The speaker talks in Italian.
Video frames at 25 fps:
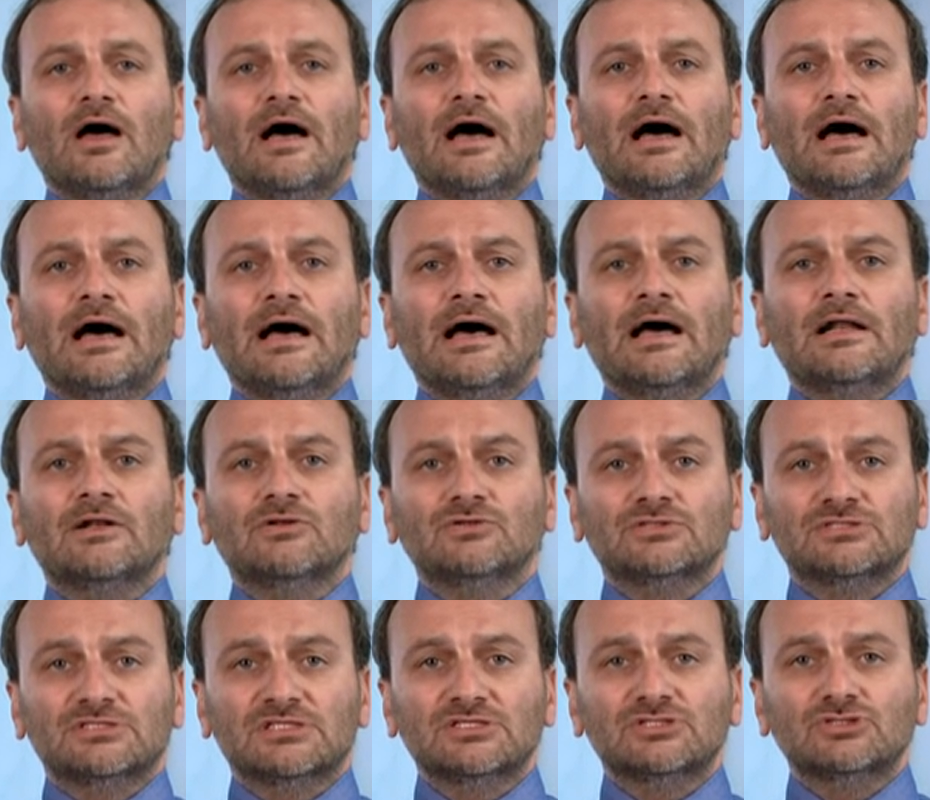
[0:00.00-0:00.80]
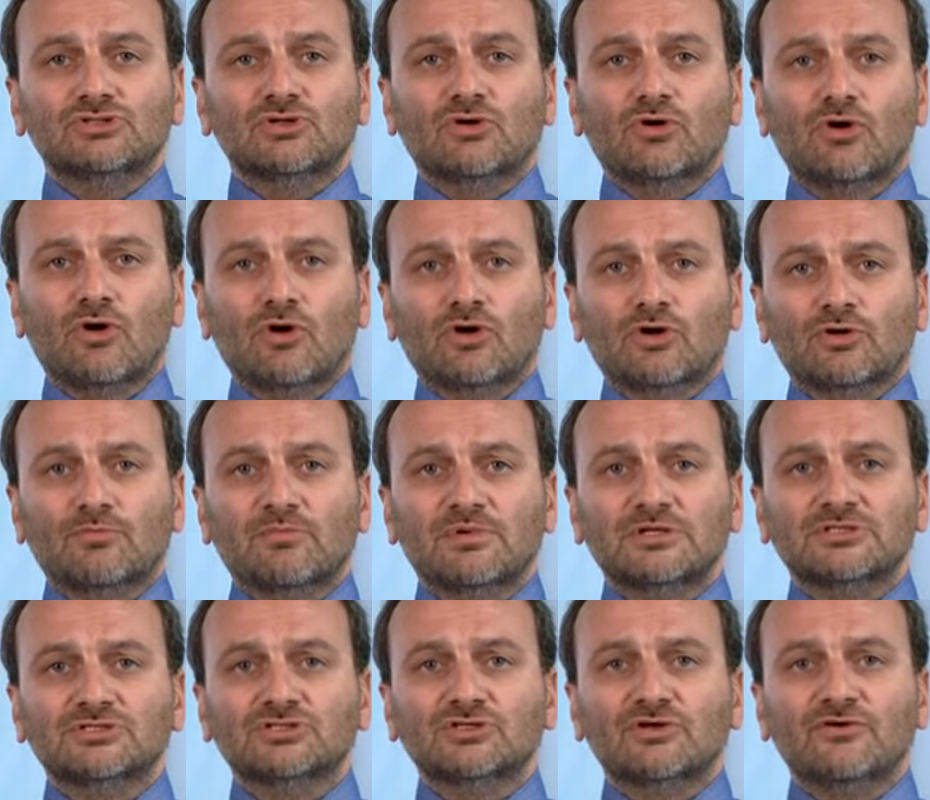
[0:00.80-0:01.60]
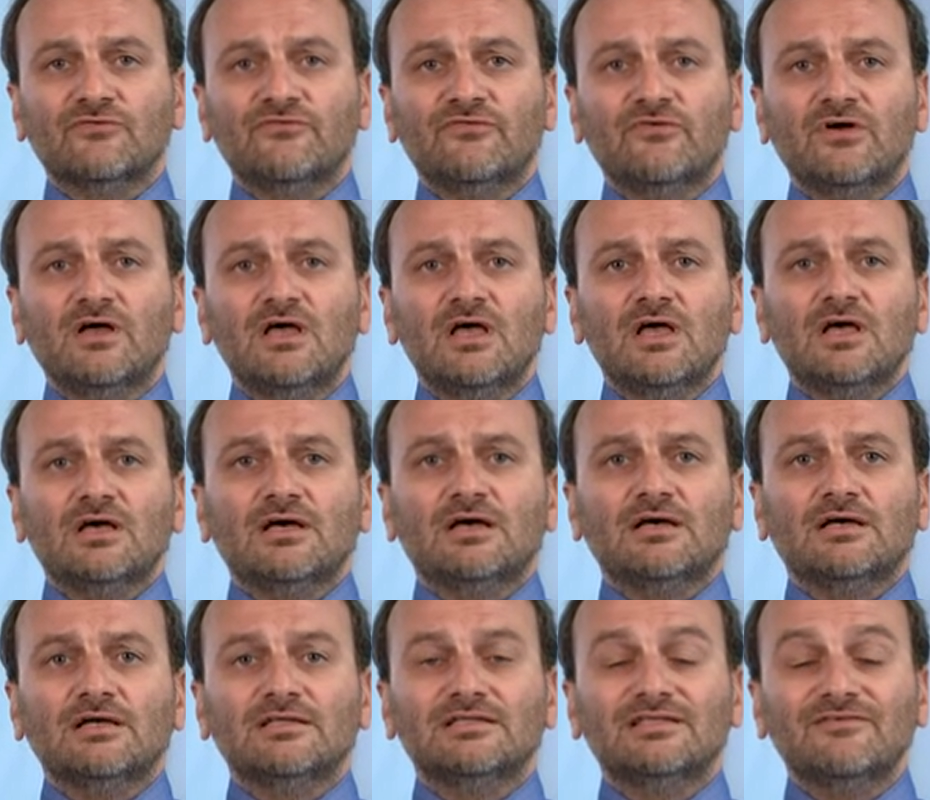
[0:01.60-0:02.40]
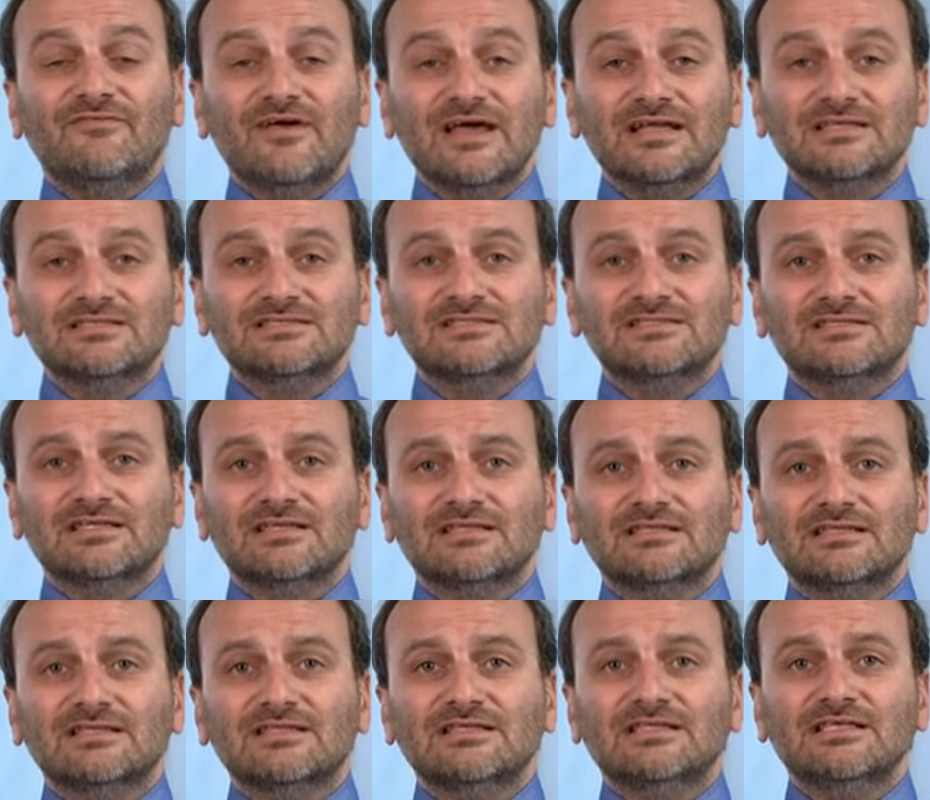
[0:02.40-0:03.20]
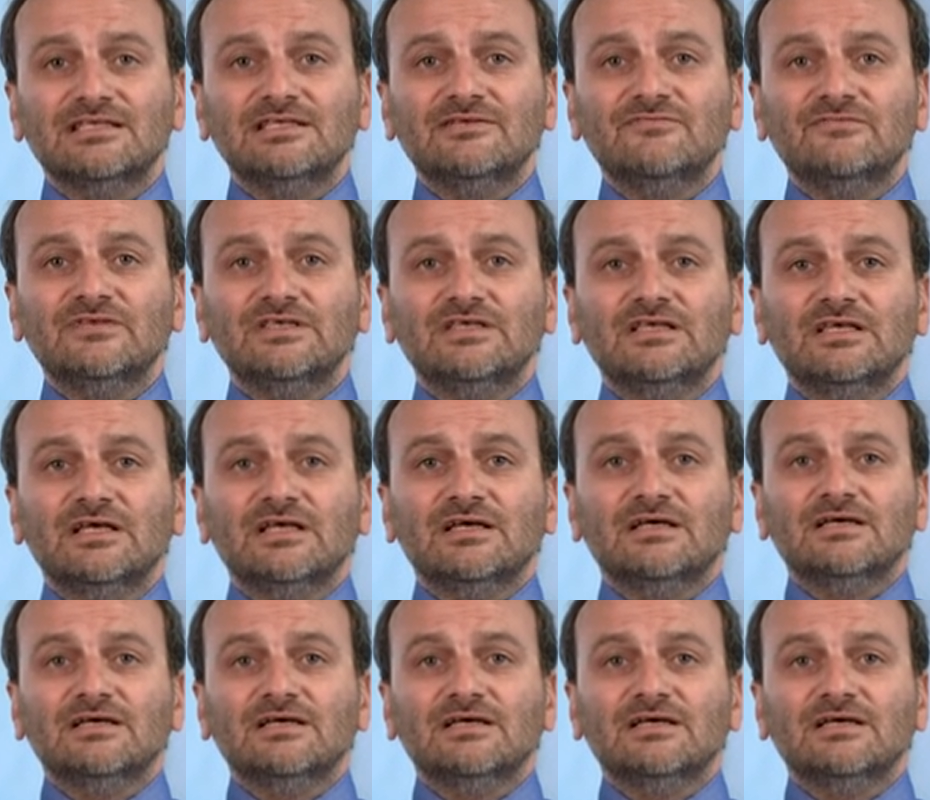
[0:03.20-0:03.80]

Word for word: allo stesso Gorbaciov eh, diversi tentativi,